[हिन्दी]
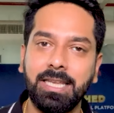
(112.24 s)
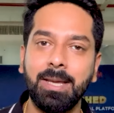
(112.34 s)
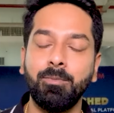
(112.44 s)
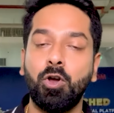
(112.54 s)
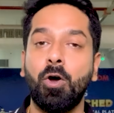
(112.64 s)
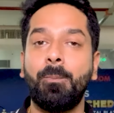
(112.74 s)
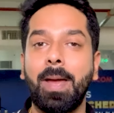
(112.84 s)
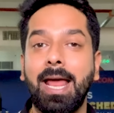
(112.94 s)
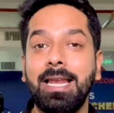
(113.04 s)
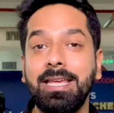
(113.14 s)
टीम को
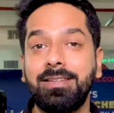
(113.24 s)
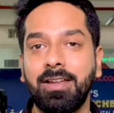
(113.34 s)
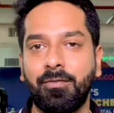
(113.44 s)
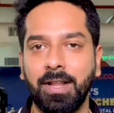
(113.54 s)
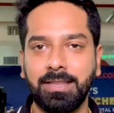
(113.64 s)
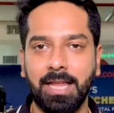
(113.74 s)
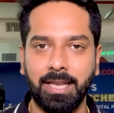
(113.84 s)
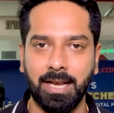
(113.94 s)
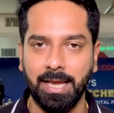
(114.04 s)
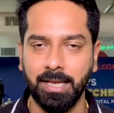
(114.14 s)
पहली सफलता
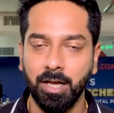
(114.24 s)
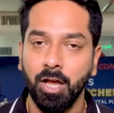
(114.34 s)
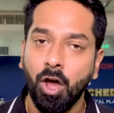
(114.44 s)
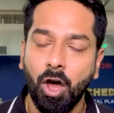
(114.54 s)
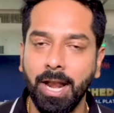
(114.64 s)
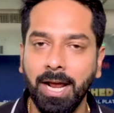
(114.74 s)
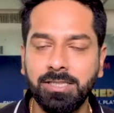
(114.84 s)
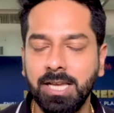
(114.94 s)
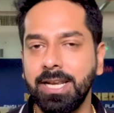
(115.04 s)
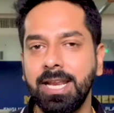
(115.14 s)
दिलाई और
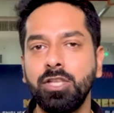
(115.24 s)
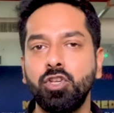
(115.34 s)
अक्षर ने जो